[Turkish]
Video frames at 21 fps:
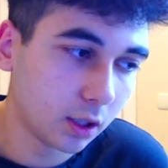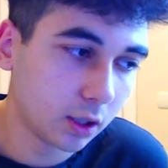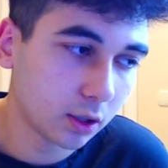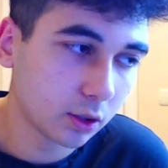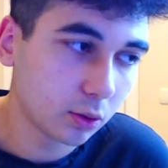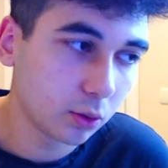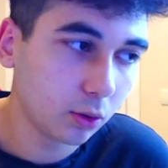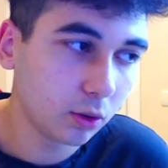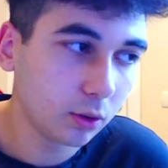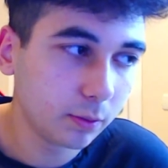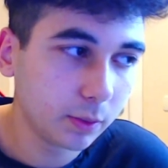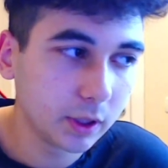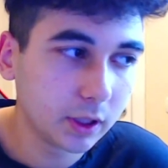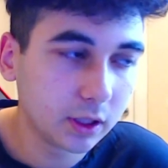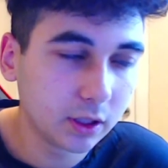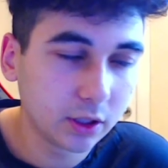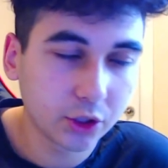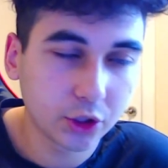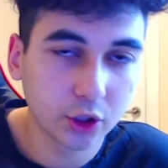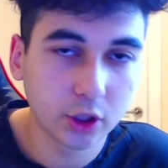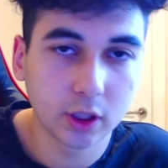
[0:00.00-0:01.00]

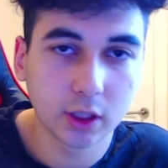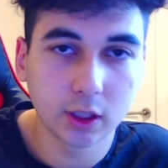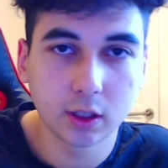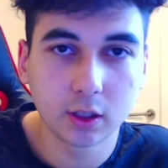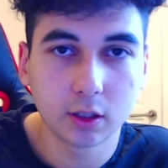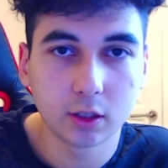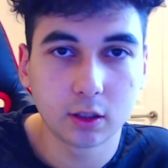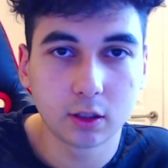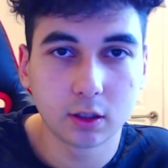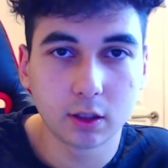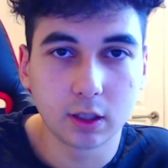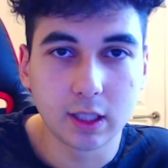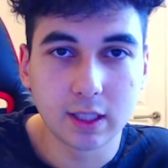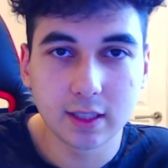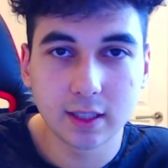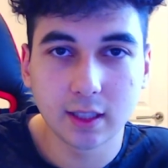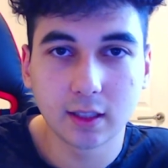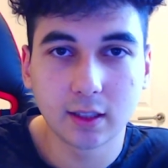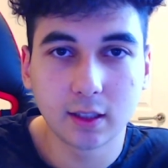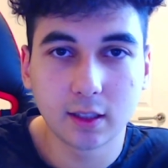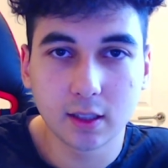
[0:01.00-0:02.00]
Soundpad'in içine
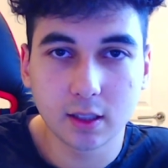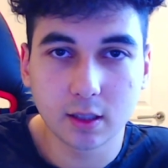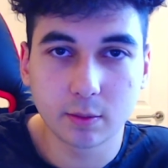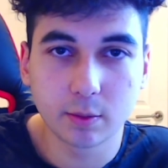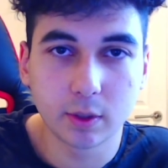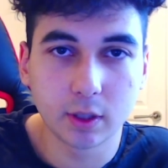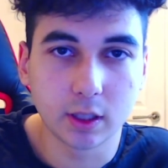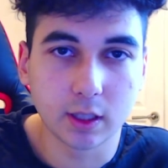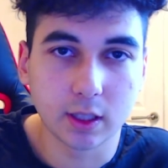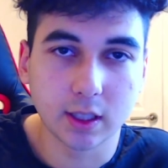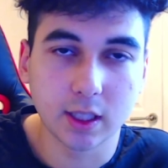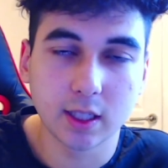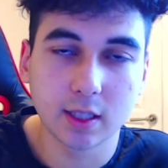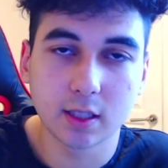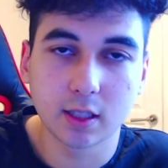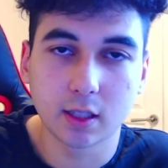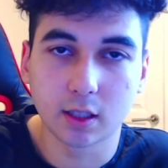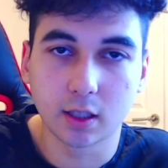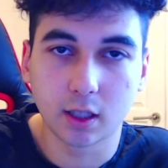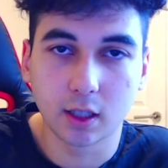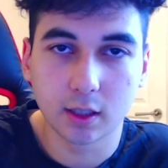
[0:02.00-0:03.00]
istediğiniz bir
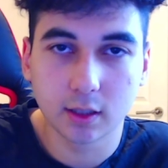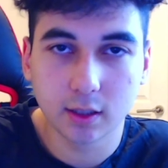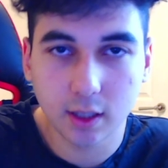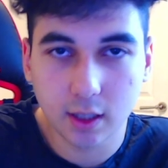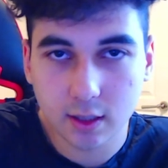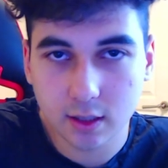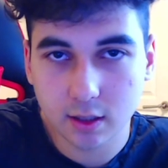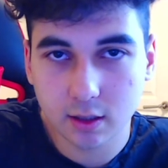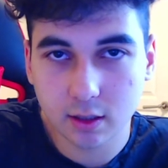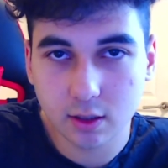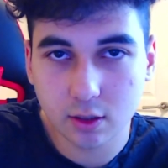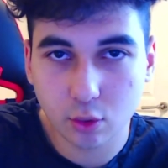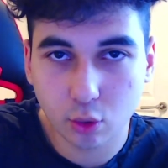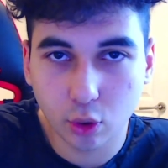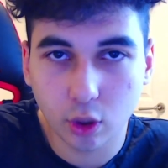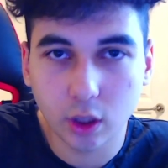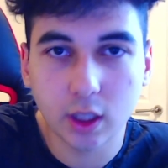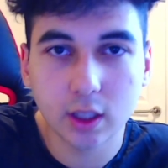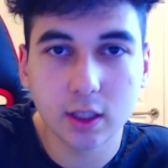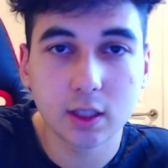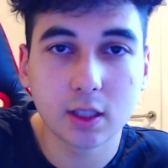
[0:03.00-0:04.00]
sesi atarsınız,
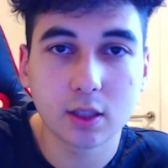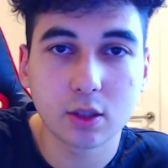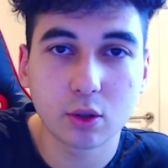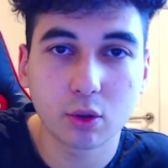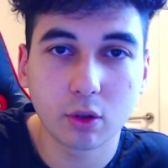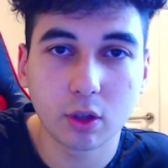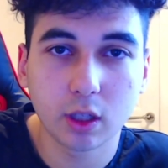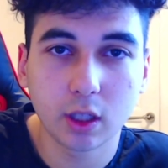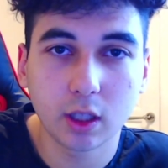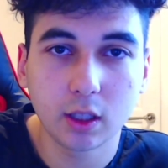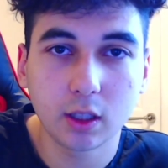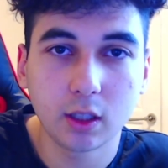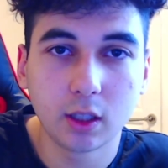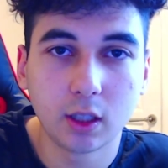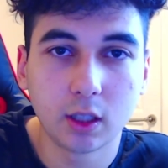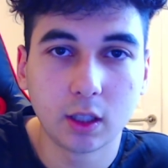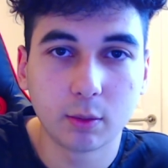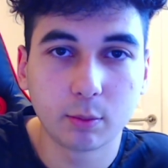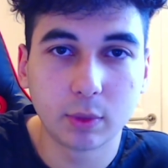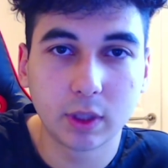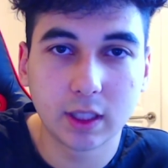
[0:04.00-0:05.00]
koyarsınız oraya.
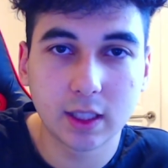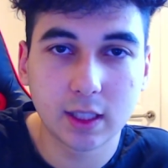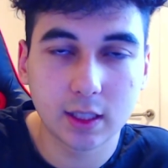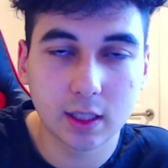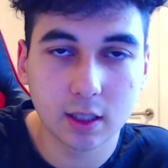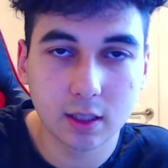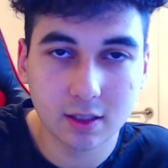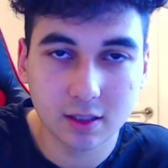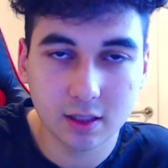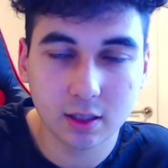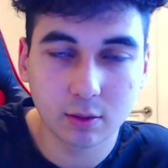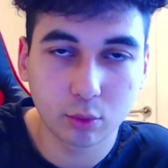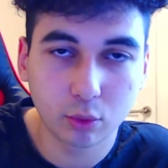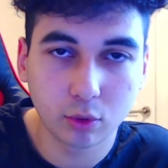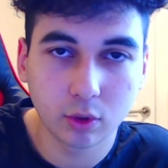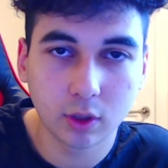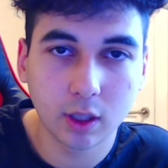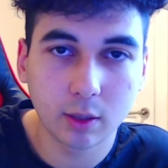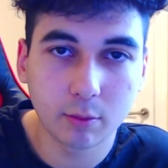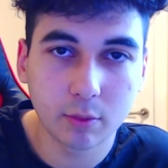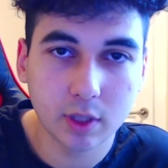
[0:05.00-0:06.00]
Bilgisayarınızda
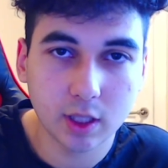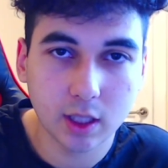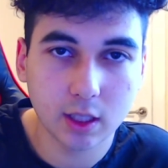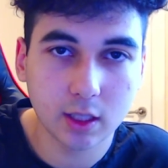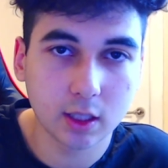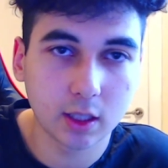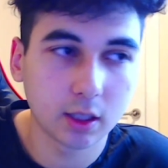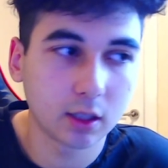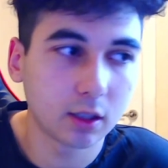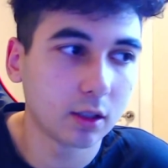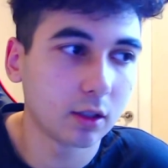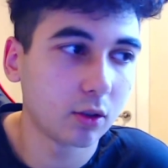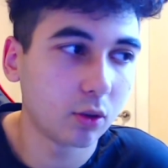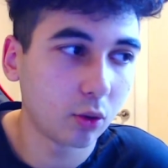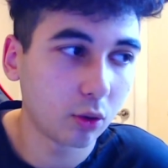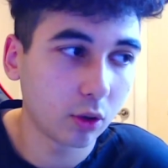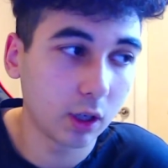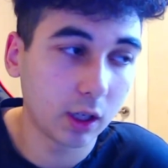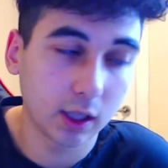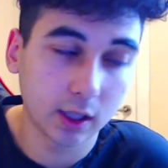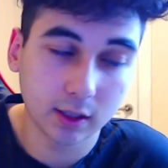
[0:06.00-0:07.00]
bulunan bir sesi
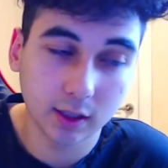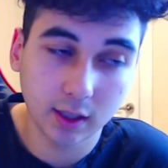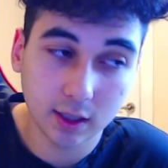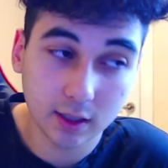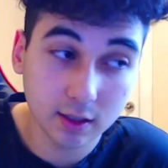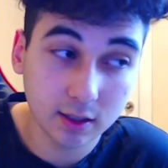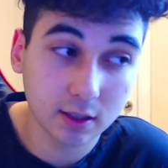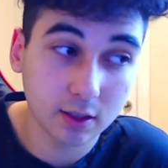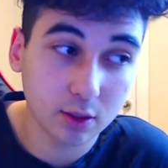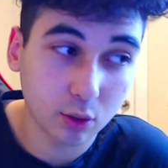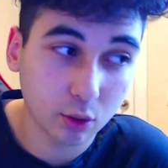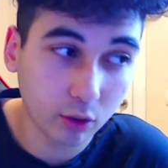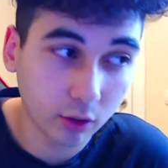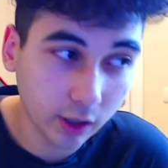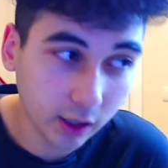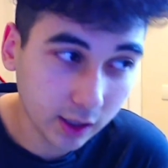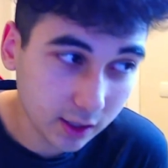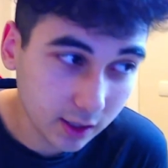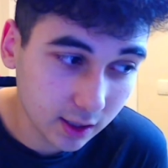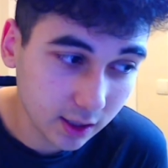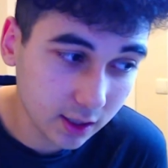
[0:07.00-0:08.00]
oraya atarsınız
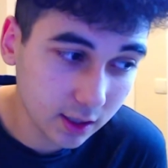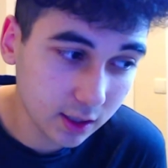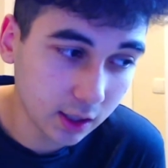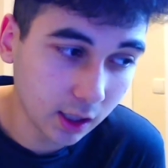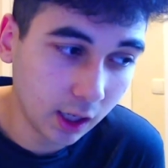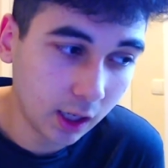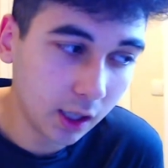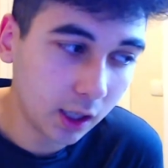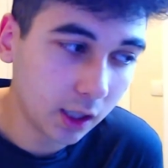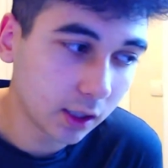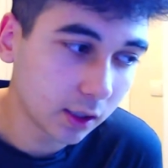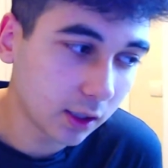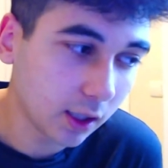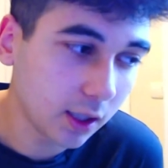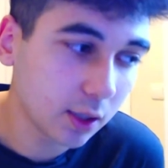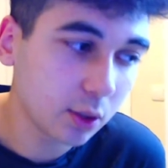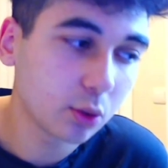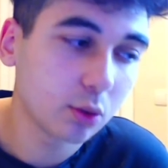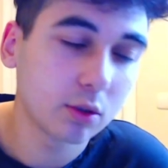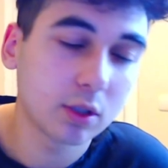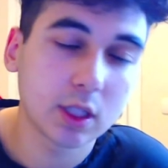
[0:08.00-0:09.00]
koyarsınız.
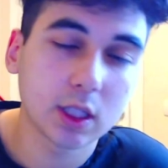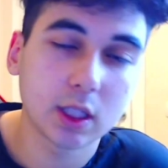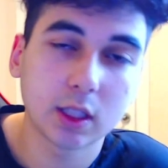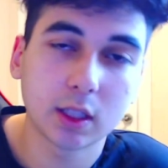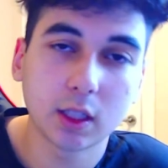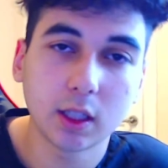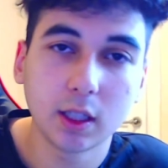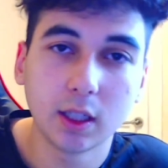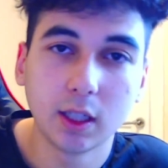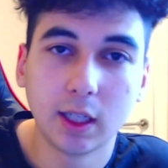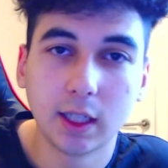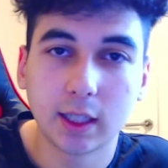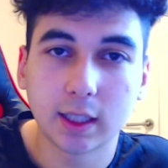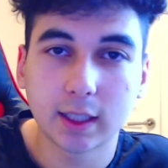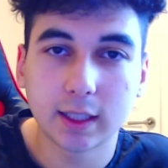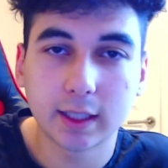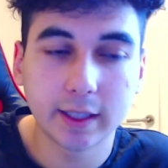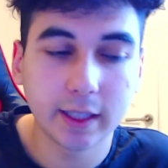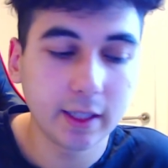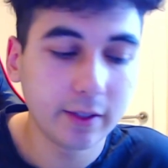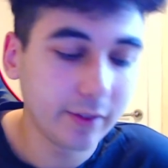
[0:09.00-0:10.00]
Daha sonrasında
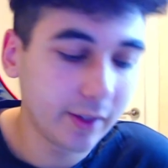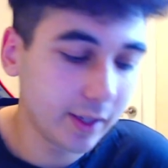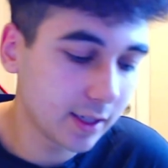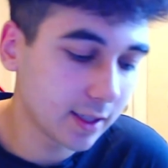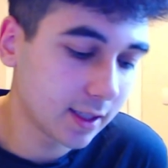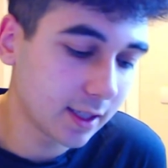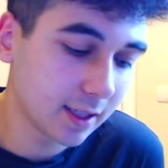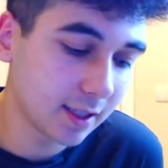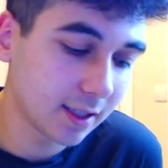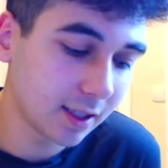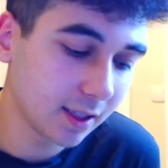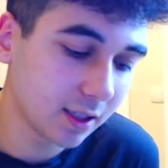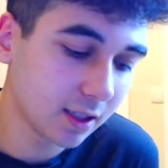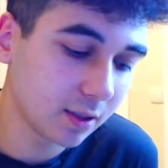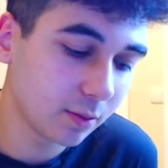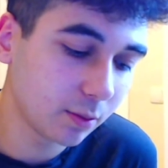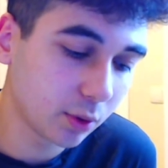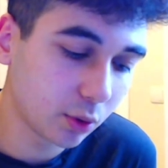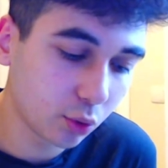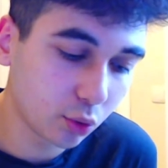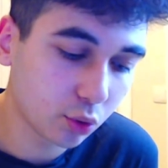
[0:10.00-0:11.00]
klavyenizi
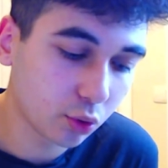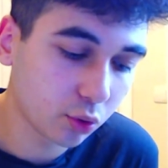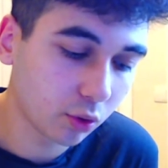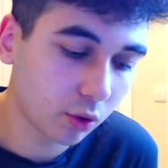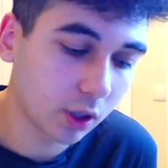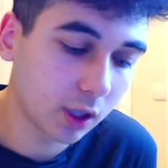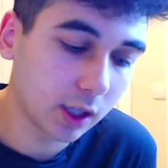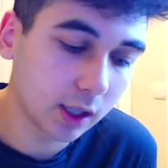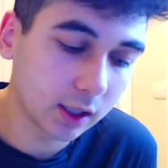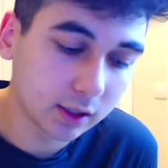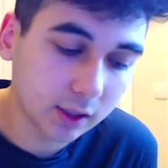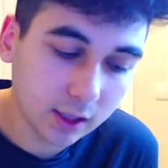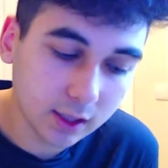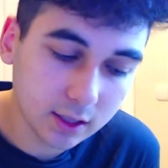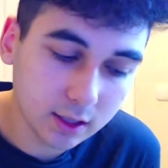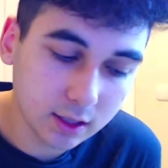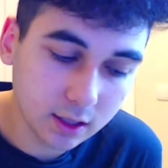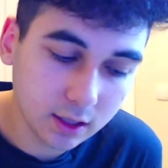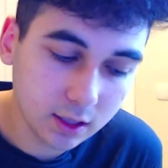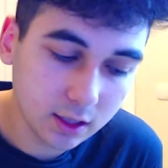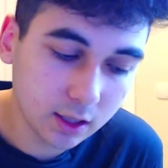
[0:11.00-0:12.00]
eseriniz bir tuşu oraya
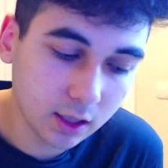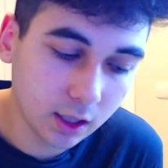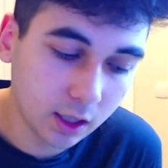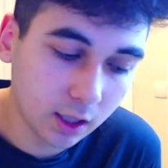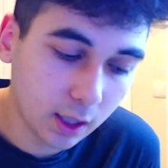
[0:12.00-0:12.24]
atarsınız.